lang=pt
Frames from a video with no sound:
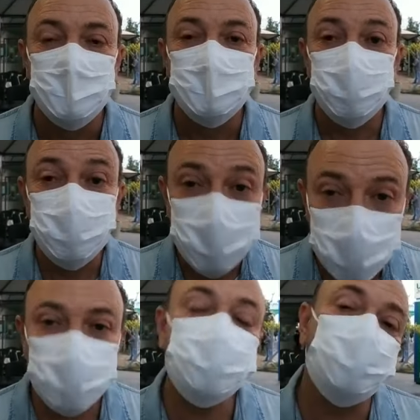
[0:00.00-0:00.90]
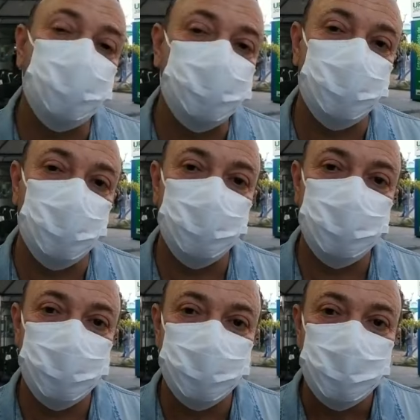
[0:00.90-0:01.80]
São 13 pacientes,
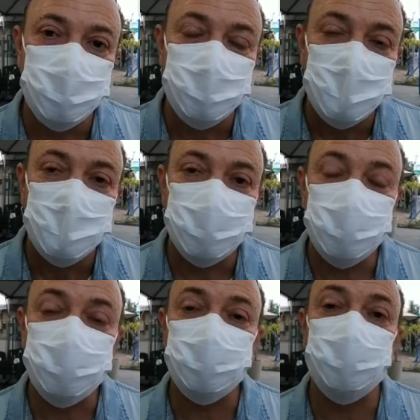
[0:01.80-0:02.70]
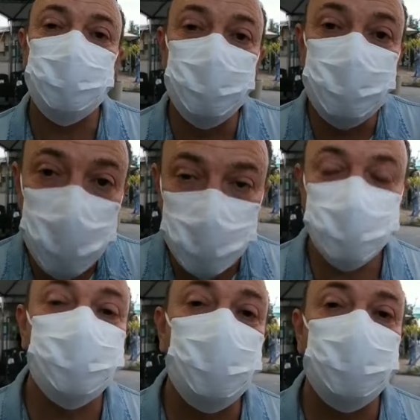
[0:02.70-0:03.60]
ou seja, nós
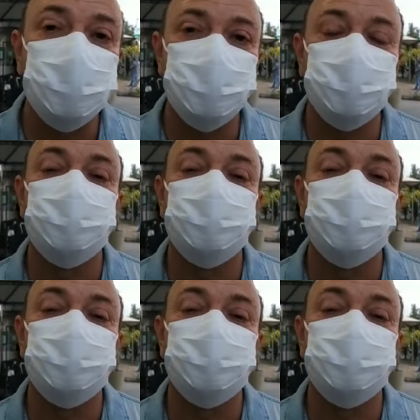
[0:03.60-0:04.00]
ampliamos vagas,